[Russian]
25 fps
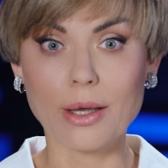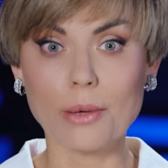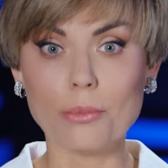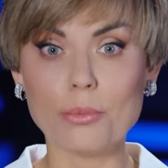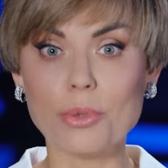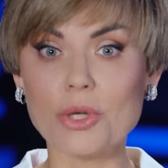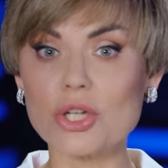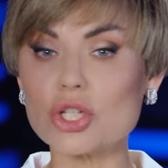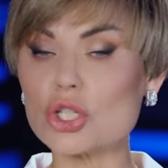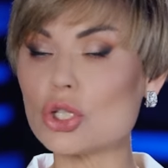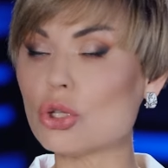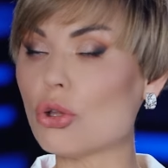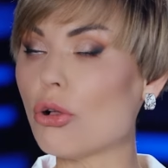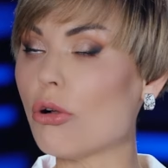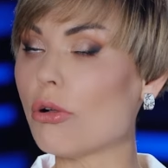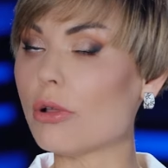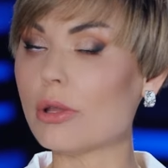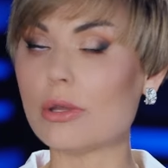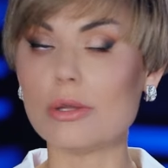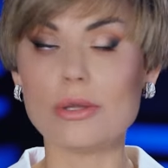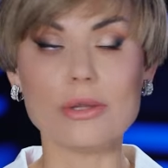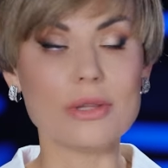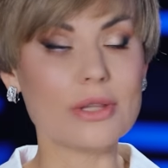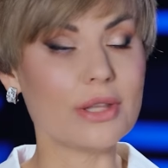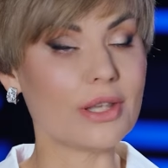
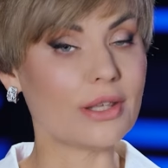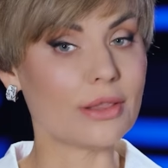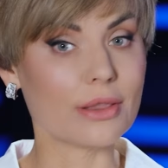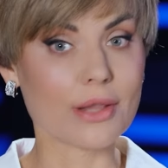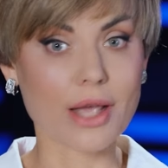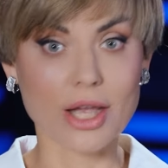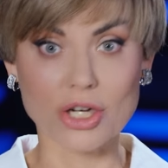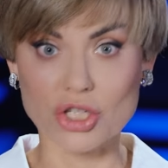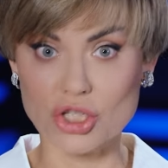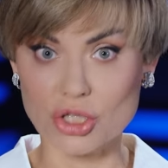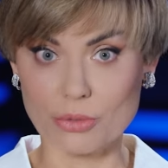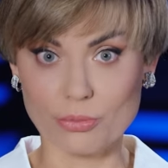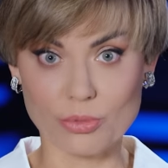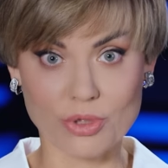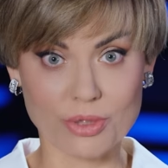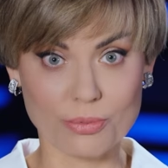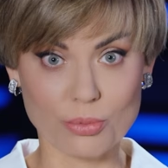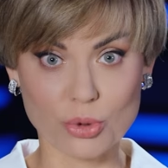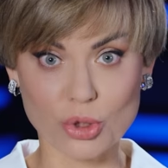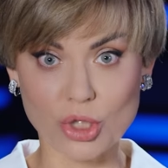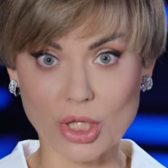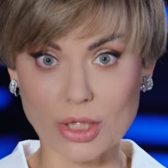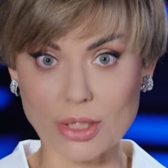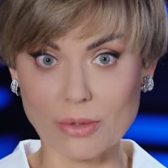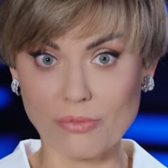пришло не нашим
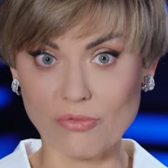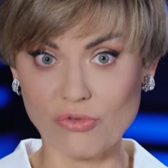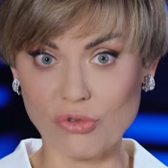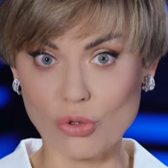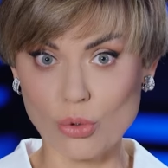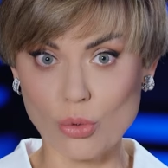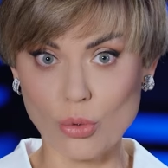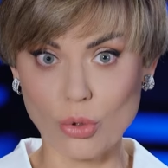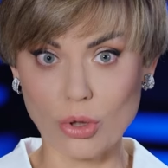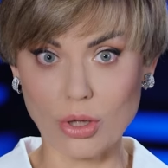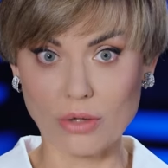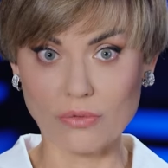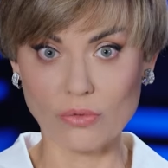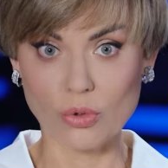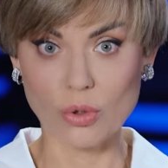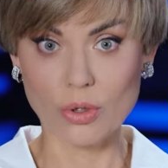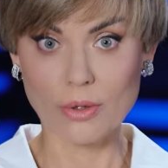депутатам в голову.